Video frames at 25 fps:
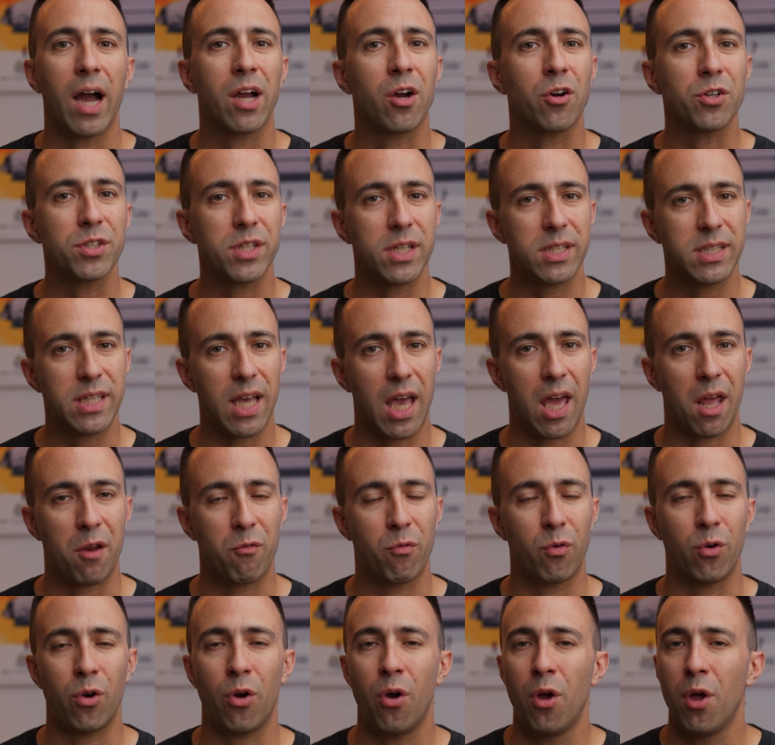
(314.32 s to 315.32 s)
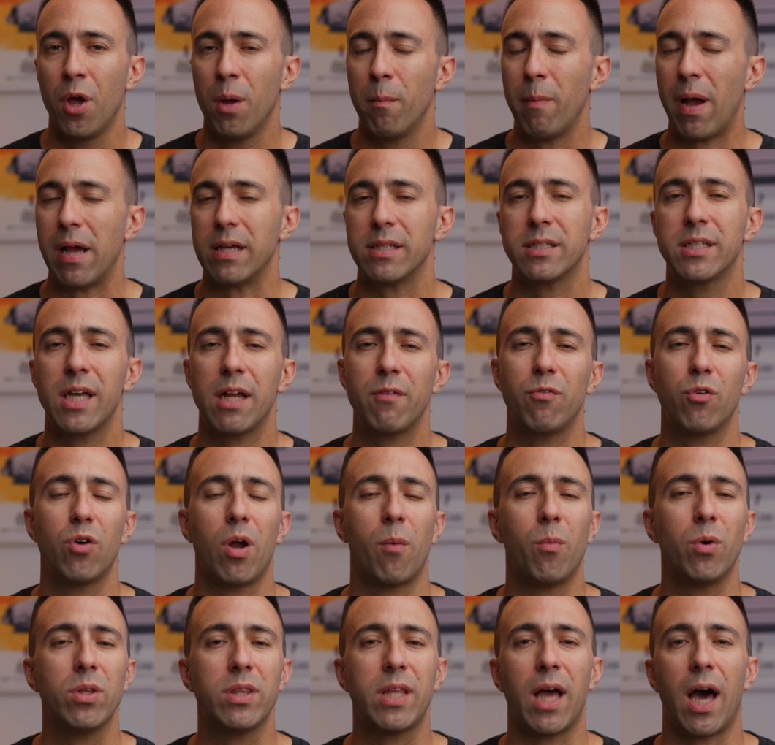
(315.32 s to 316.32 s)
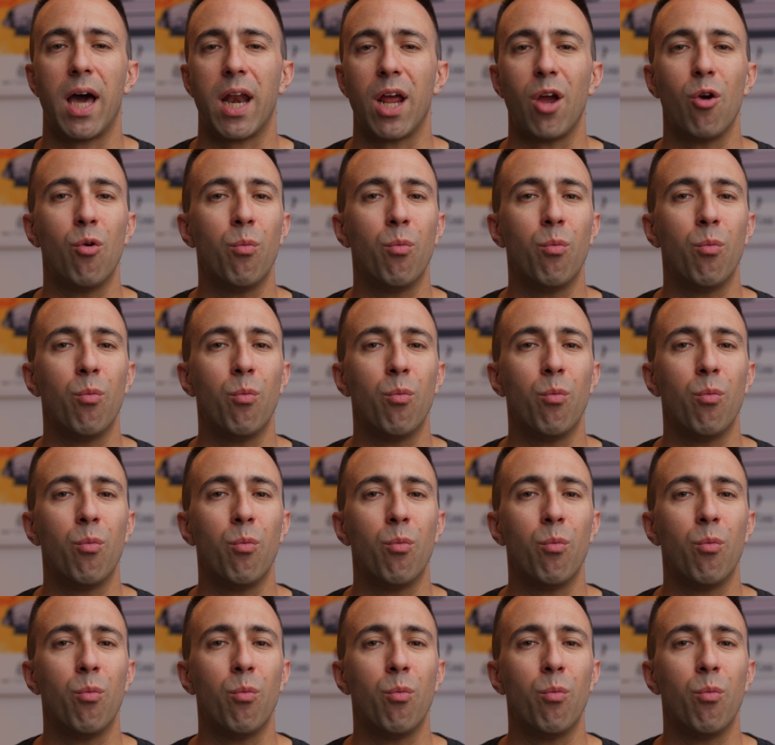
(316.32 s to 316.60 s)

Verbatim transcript: A cosa servono? Beh, servono a montare